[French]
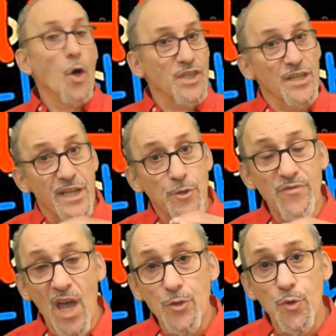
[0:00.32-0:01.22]
Non, ça,
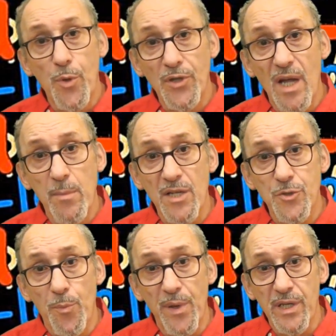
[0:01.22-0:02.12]
devient insupportable, à hein,
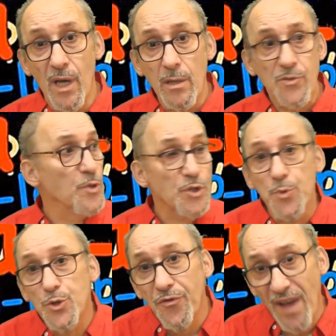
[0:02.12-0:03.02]
ce pays. Hein. Je,
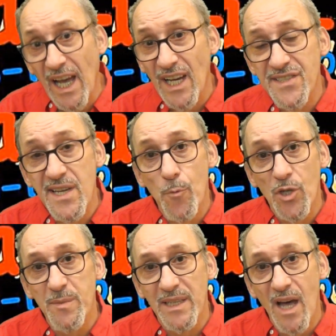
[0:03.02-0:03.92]
me suis fait agresser, moi,
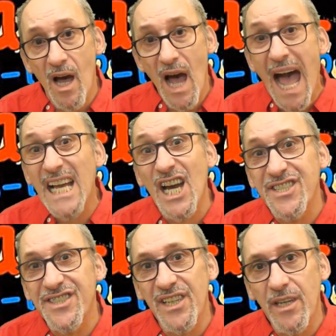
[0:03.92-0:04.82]
ce matin.
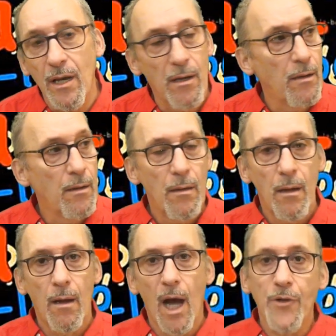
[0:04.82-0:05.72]
Agressé
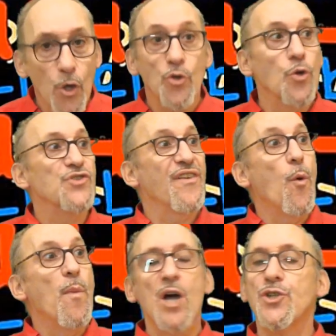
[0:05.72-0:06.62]
Attends, euh, je vais
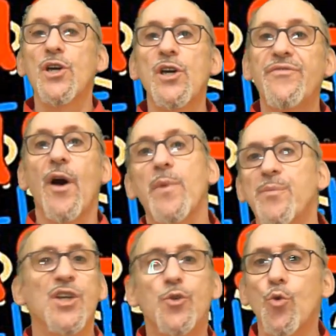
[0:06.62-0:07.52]
au marché, faire mes
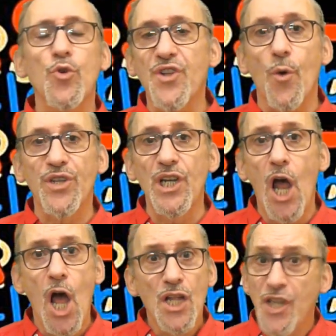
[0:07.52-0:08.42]
petites courses, tranquille.
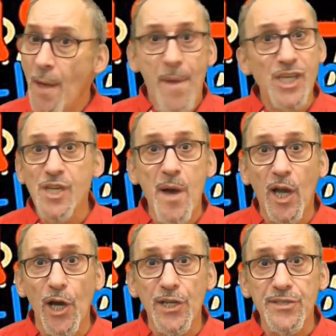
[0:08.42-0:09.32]
T'as un mec qui
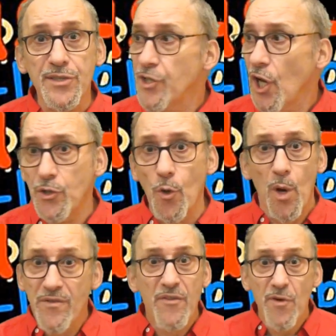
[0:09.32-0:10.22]
m'agresse,
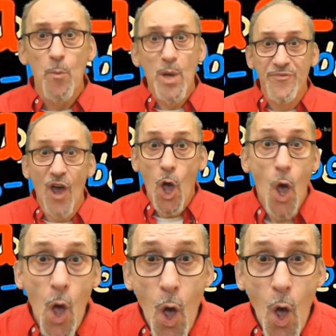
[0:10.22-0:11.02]
directement. Il va vers moi, il me fait...